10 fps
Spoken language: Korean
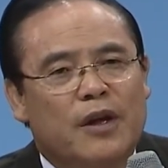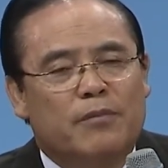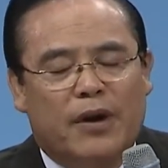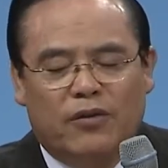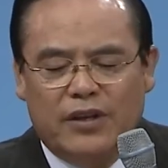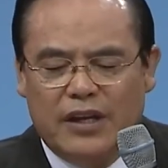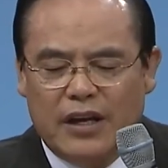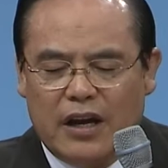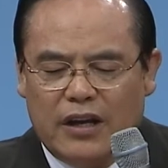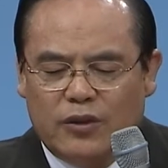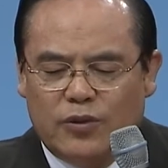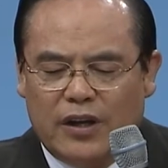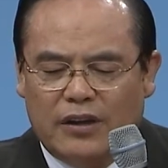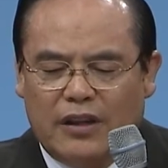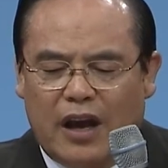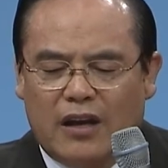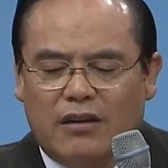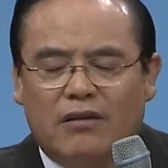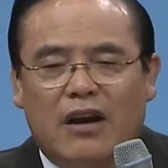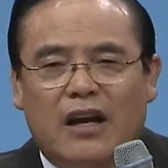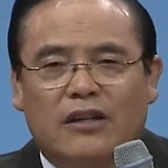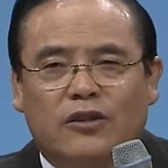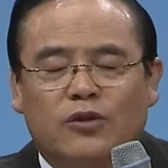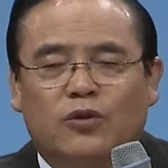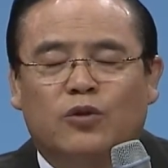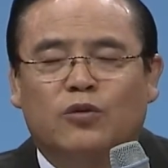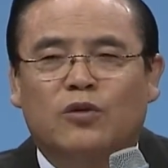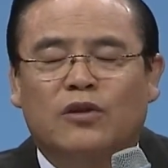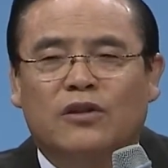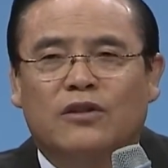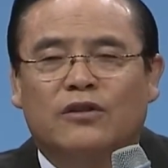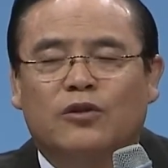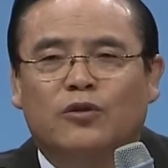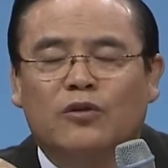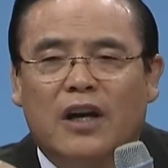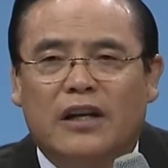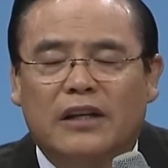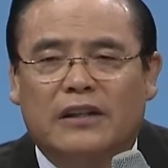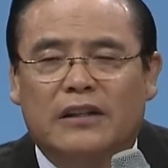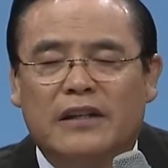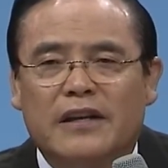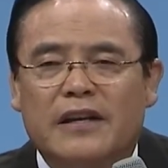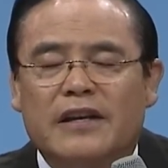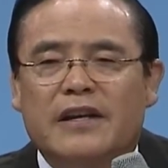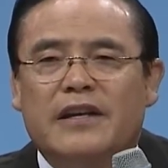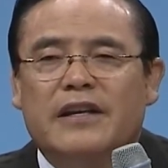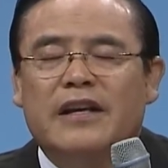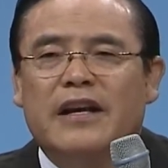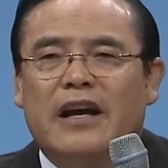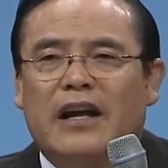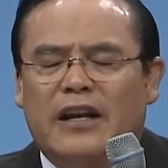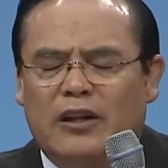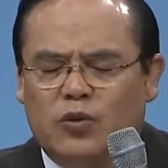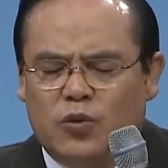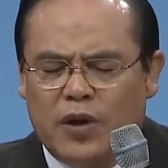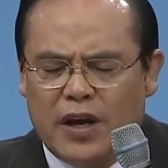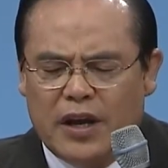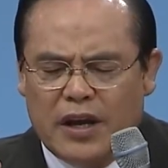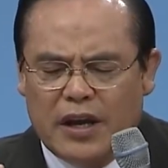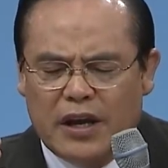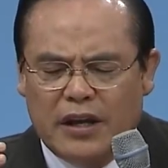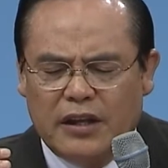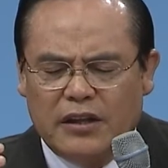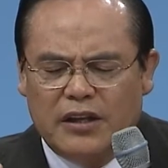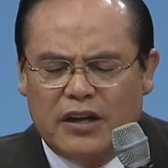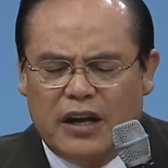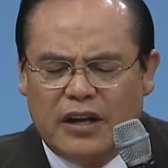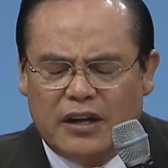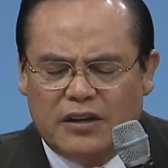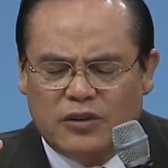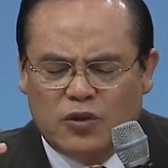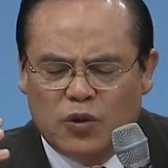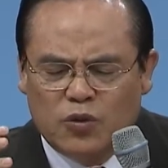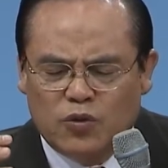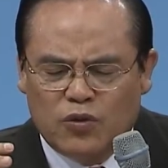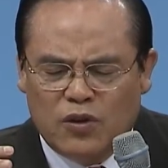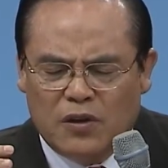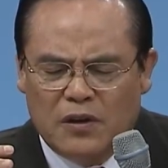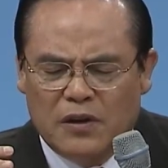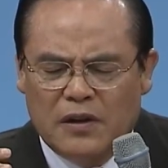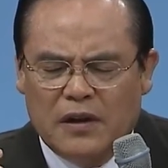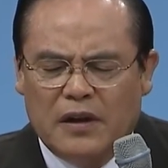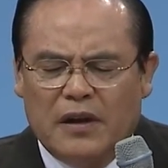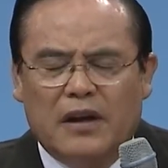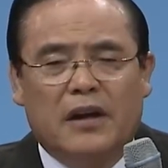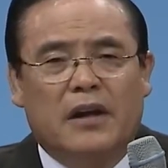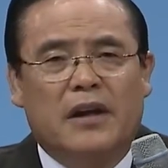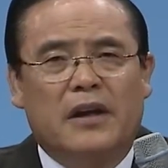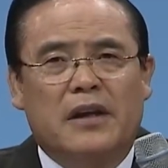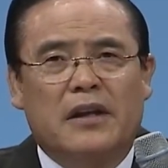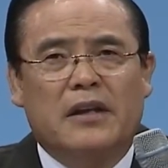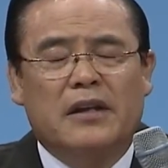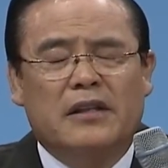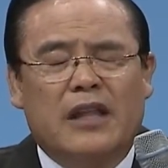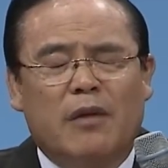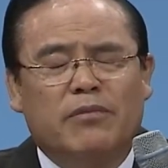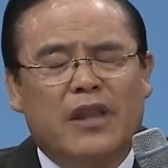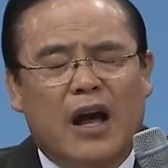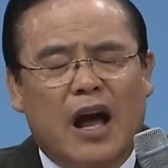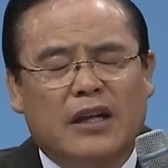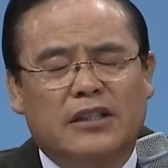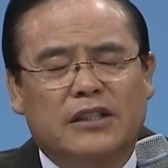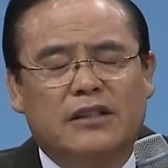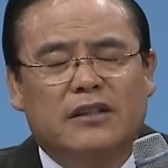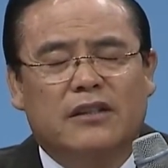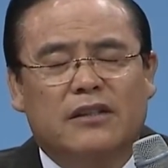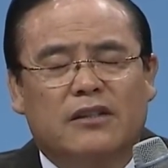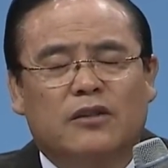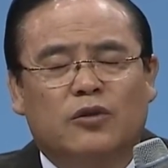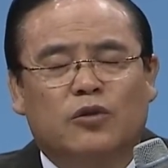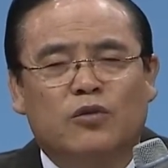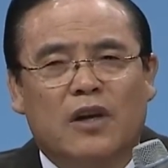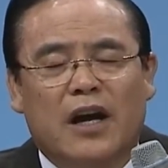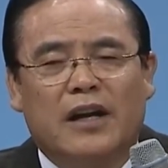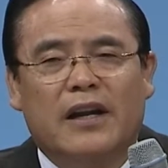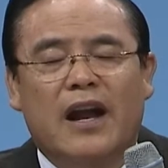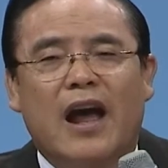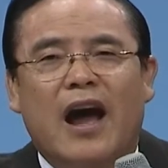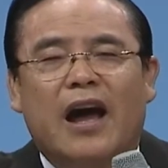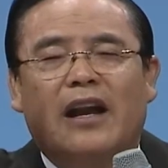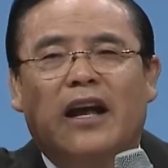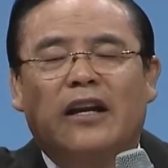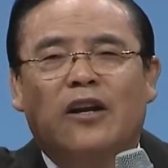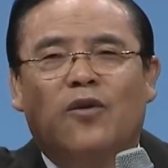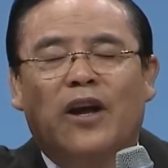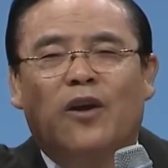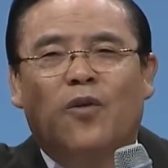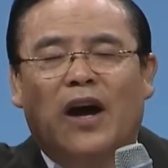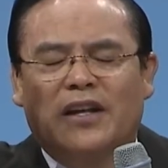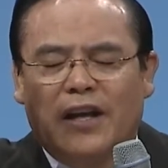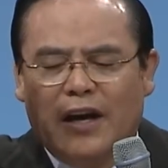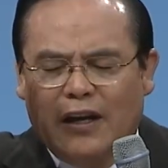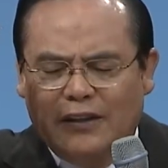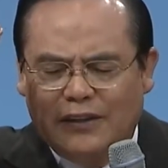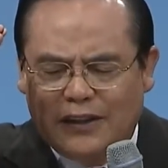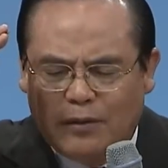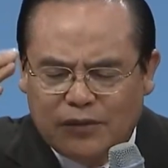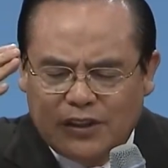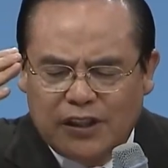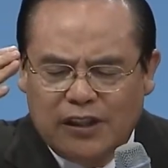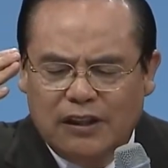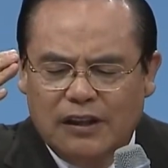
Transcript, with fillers: 바로 인간의 죄를 다 끌어안으시고 죽는 그 순간은 인간의 죄, 인간의 그 저주를 에, 예, 담당하시는 그 순간 하나님과의 관계가 잠시